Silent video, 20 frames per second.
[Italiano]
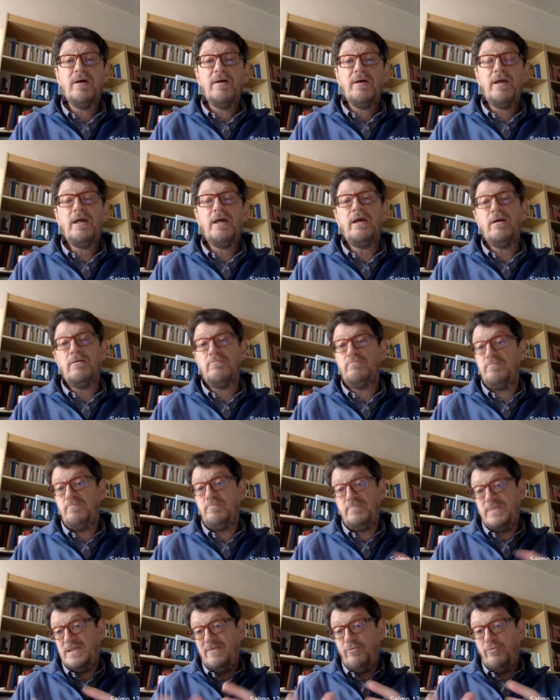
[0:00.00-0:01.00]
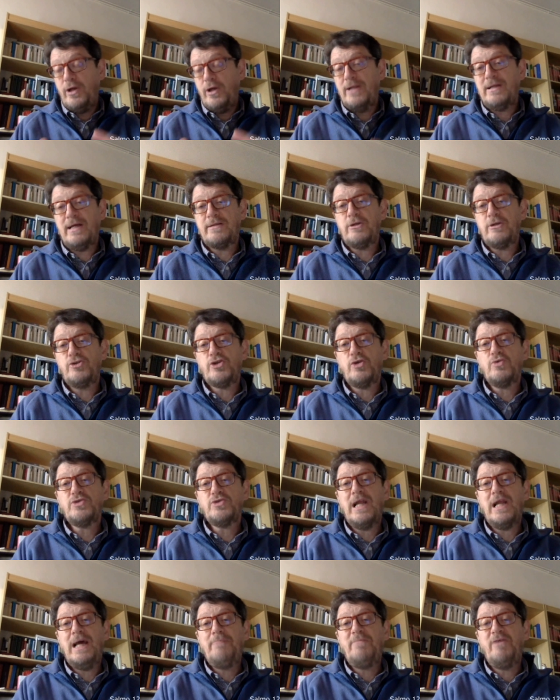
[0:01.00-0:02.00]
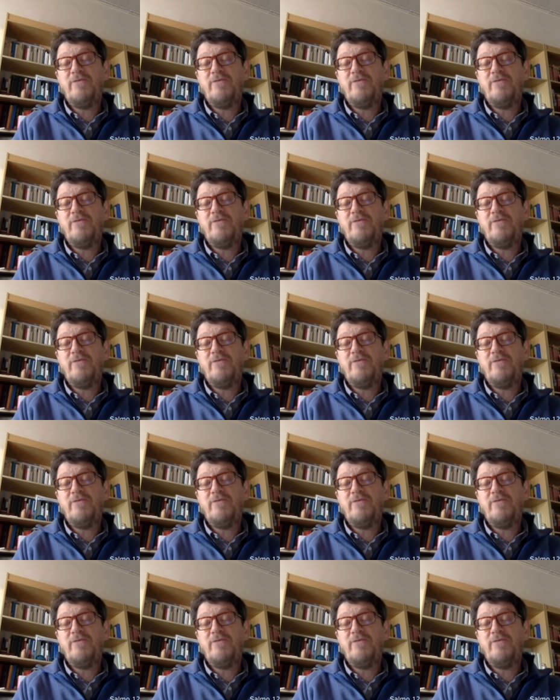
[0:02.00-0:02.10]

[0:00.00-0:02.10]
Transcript: e se voi andate a Gerusalemme,